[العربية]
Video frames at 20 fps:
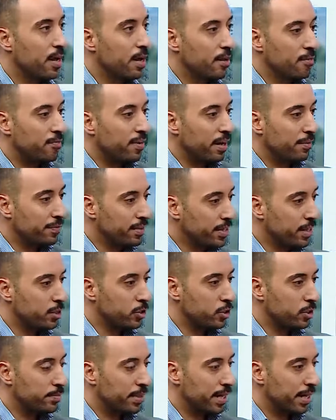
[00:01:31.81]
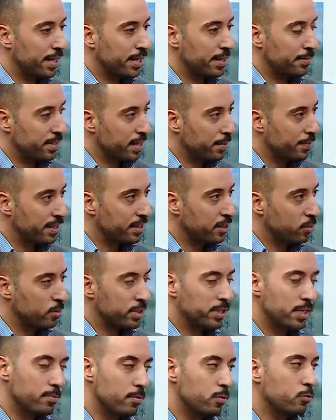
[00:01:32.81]
ففي شيء بالعلم ثبات
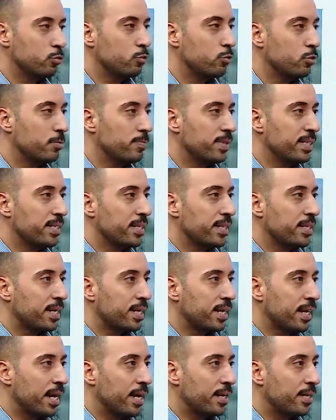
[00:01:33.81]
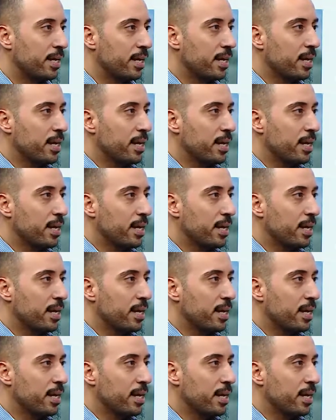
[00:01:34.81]
الوزن موجود بس إذا كان